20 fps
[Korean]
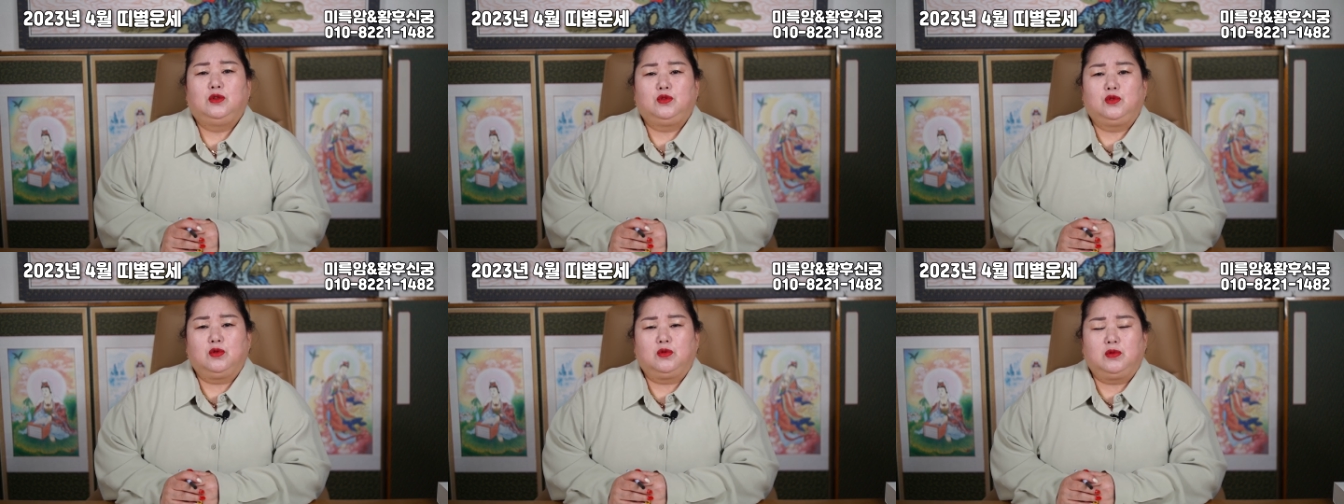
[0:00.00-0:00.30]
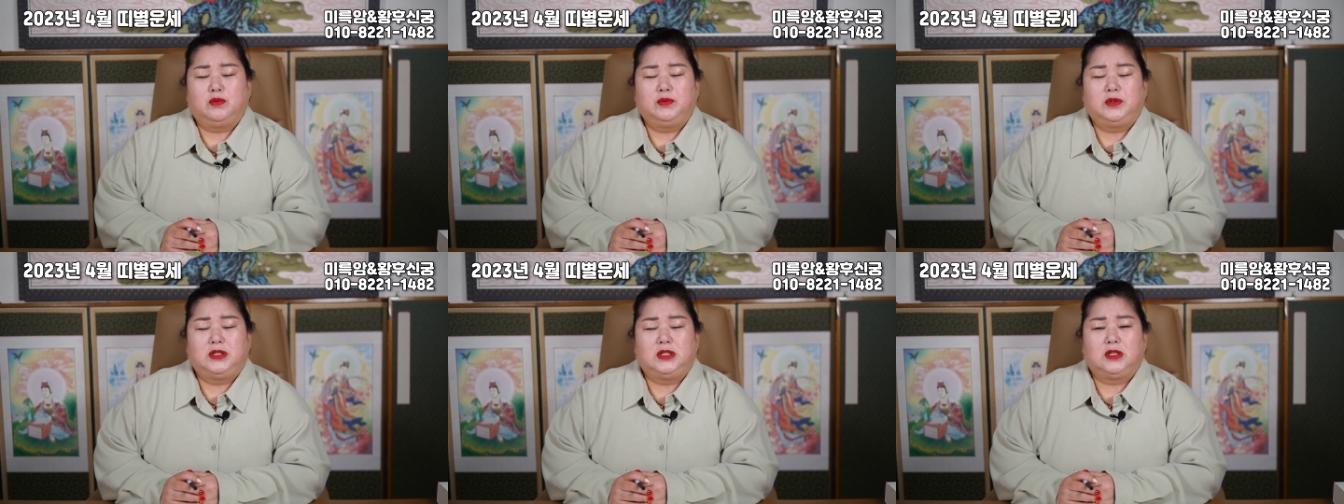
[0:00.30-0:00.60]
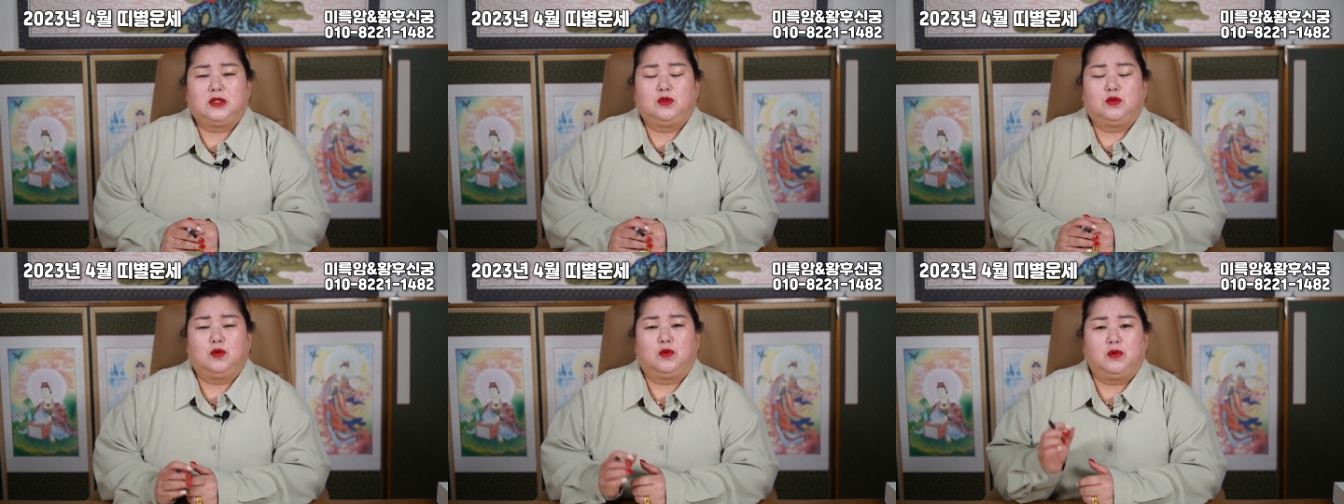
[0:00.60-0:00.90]

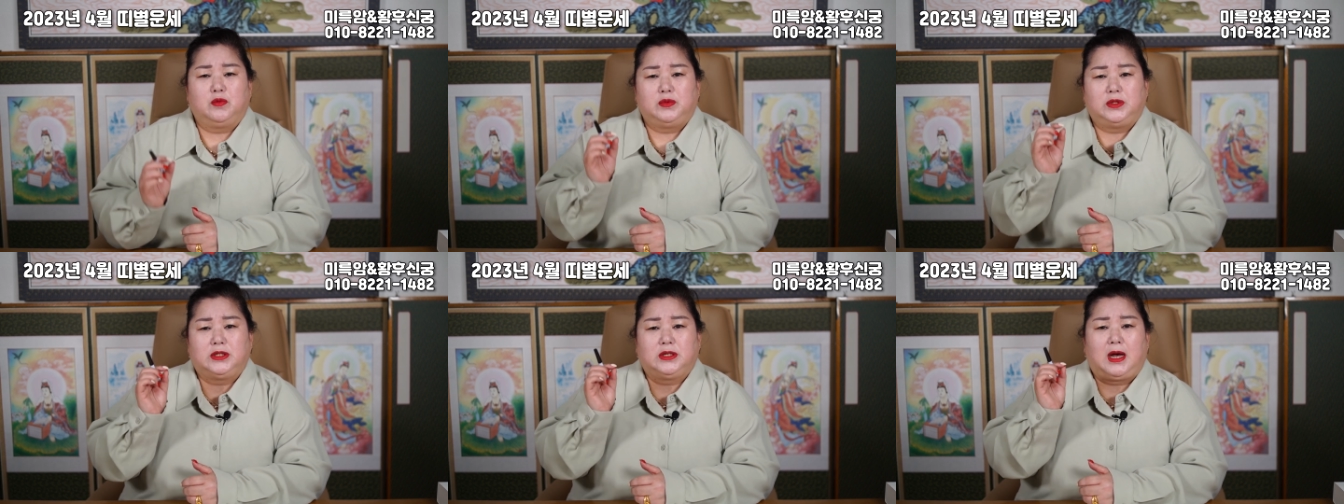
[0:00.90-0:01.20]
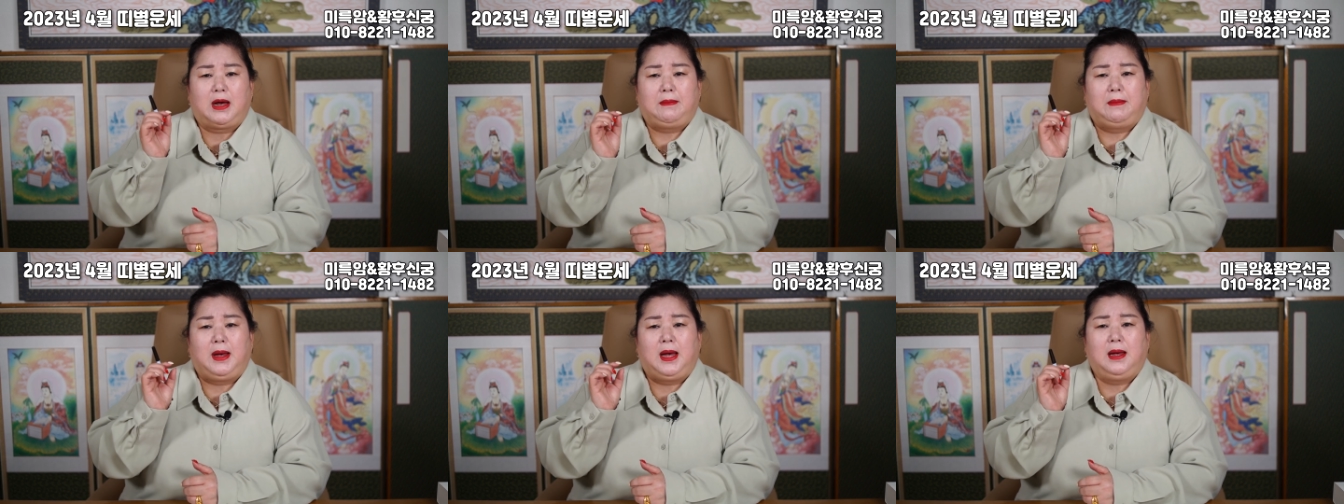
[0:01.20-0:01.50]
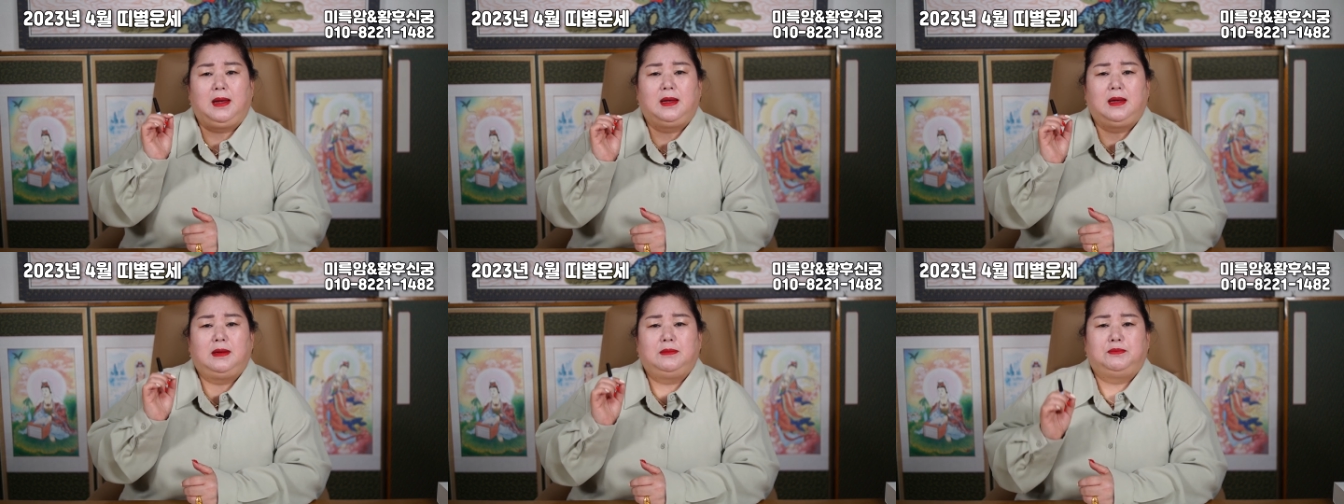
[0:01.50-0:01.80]
조금씩 조금씩
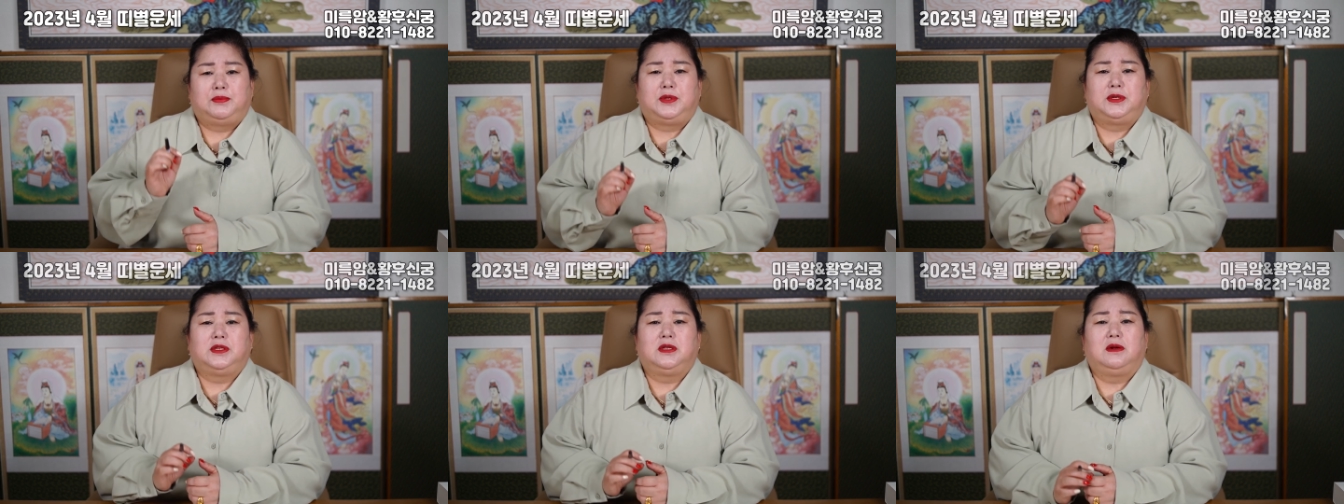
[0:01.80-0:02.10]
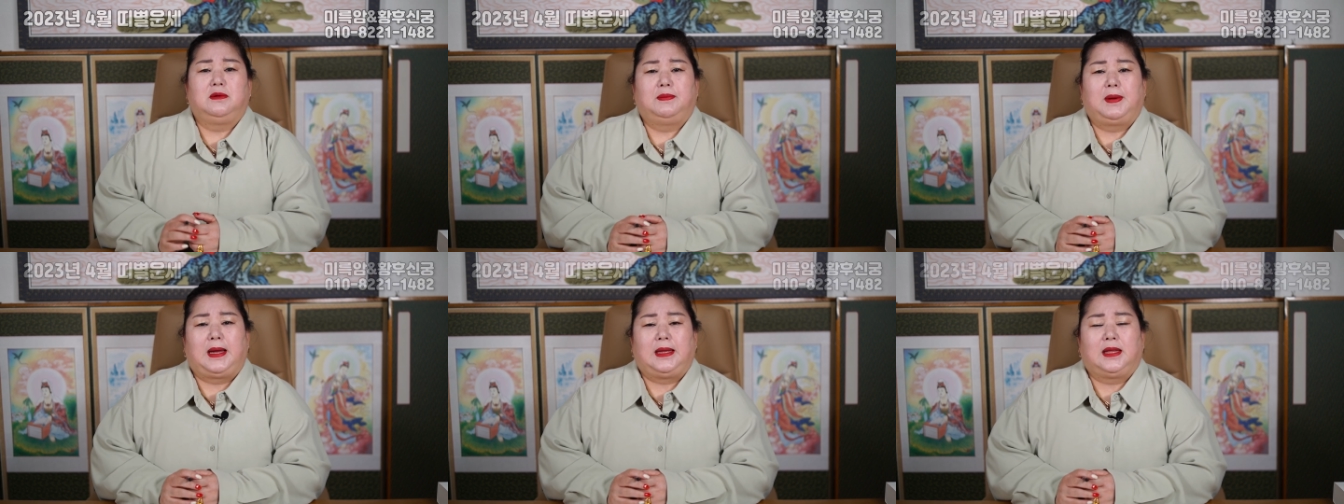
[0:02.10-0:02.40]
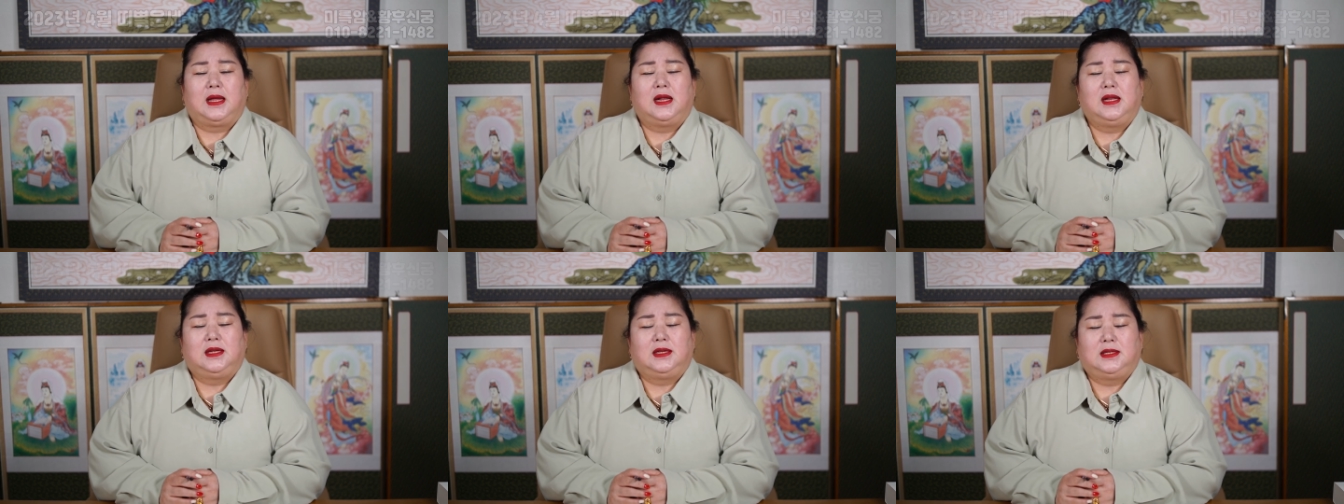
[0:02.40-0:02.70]
아마 빚을
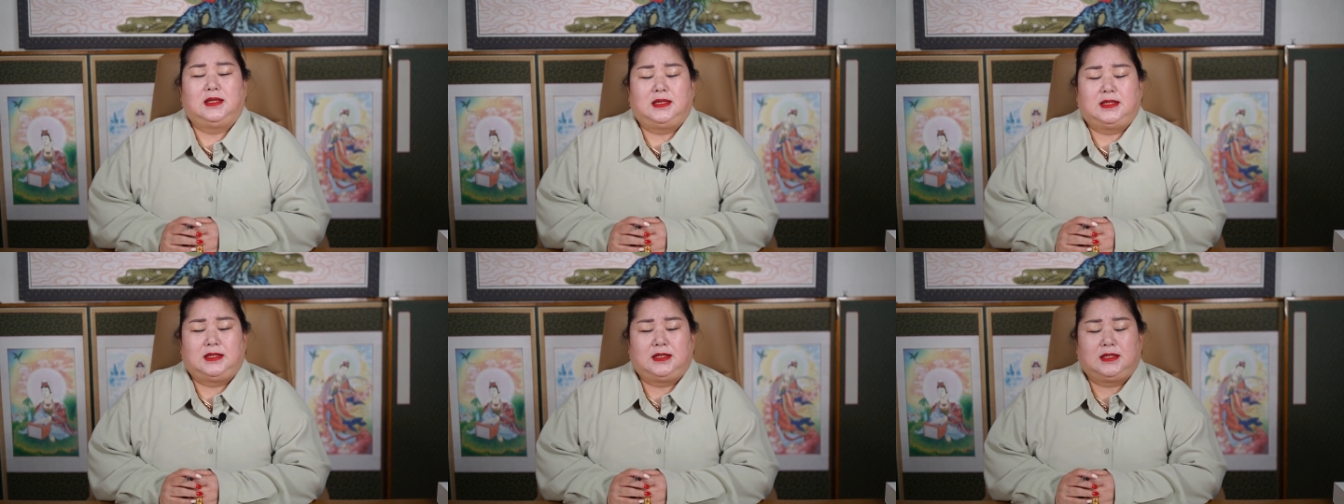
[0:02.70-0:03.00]
받을 일이